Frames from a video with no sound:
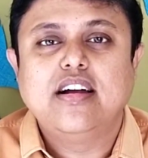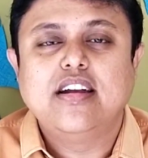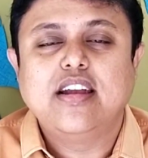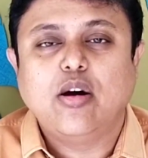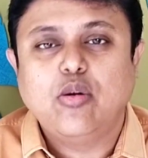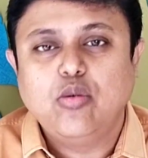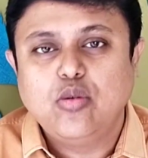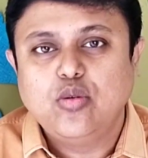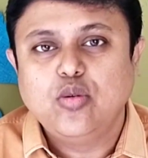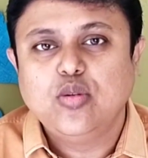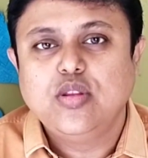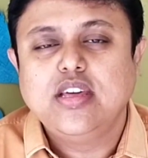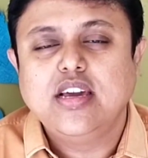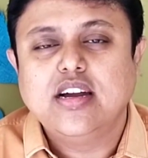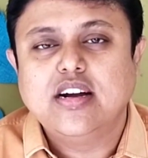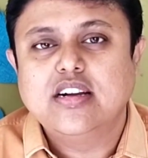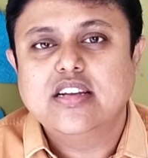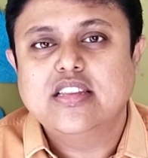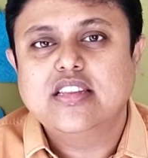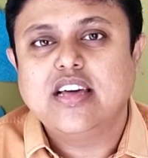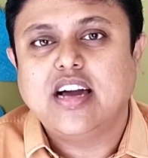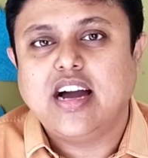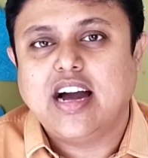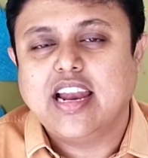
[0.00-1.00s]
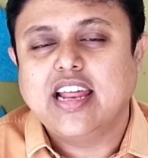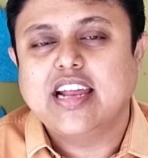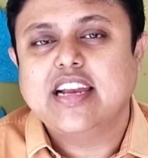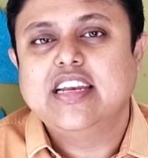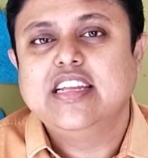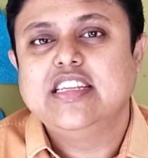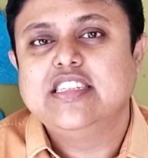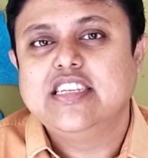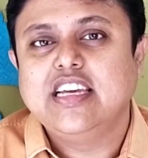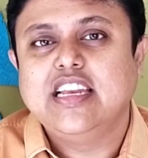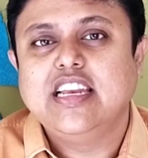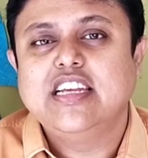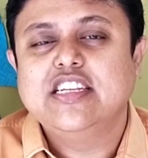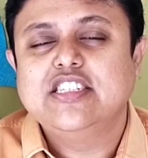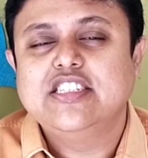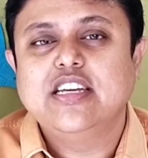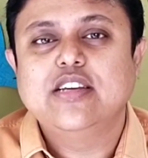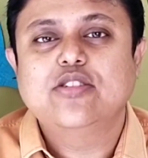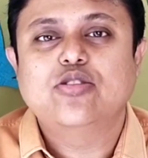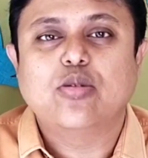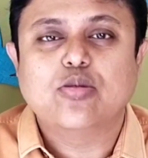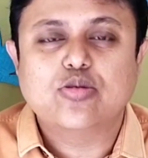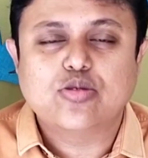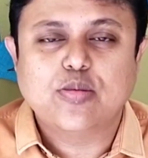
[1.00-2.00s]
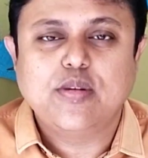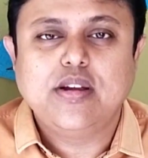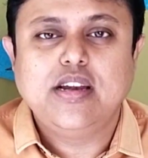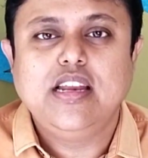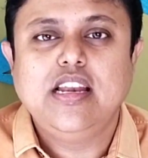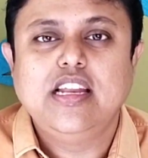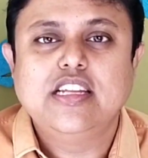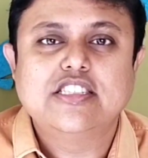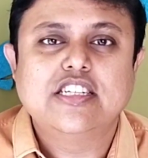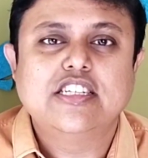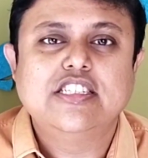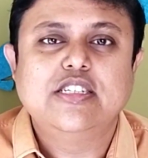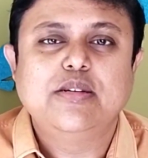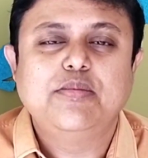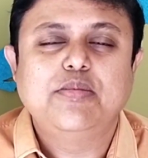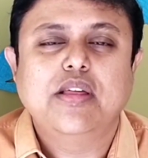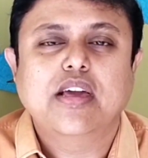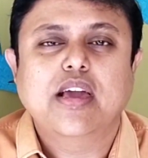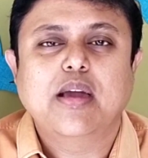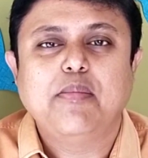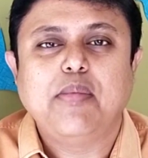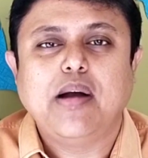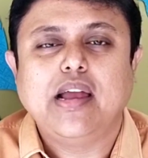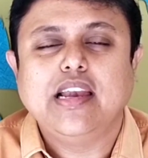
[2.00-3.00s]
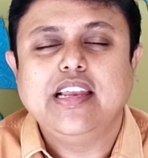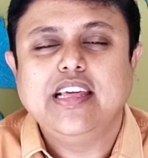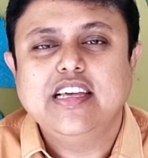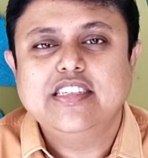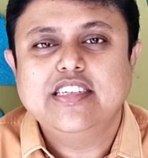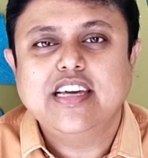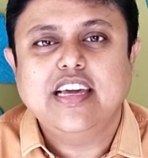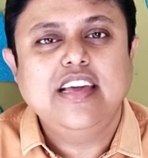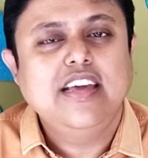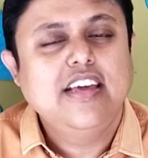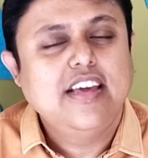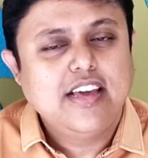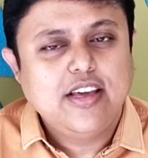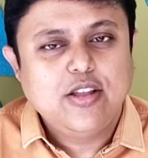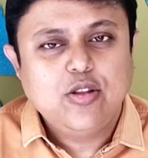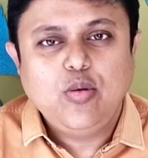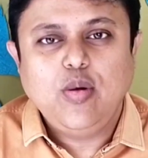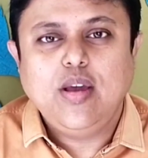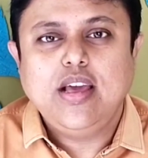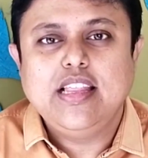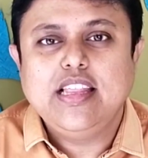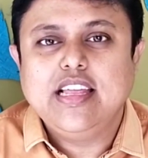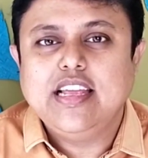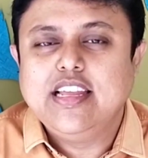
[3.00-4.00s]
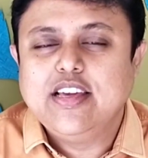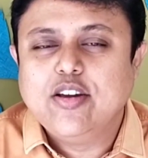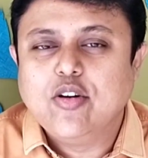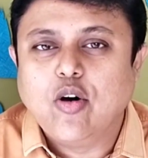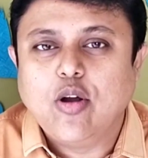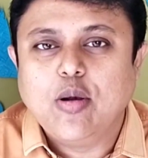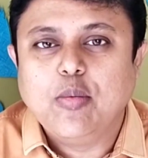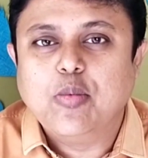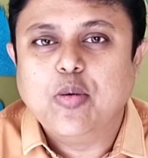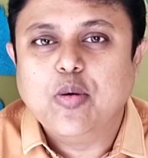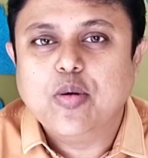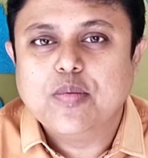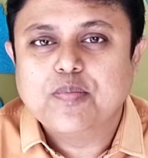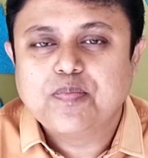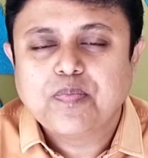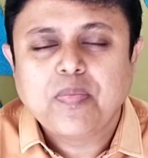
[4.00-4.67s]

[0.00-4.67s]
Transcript: ডাউন টু দি আর্থ আরেকটি ছেলে সে সবসময় রিলেশনশিপ থেকে পালিয়ে যায় তো এদেরই গল্প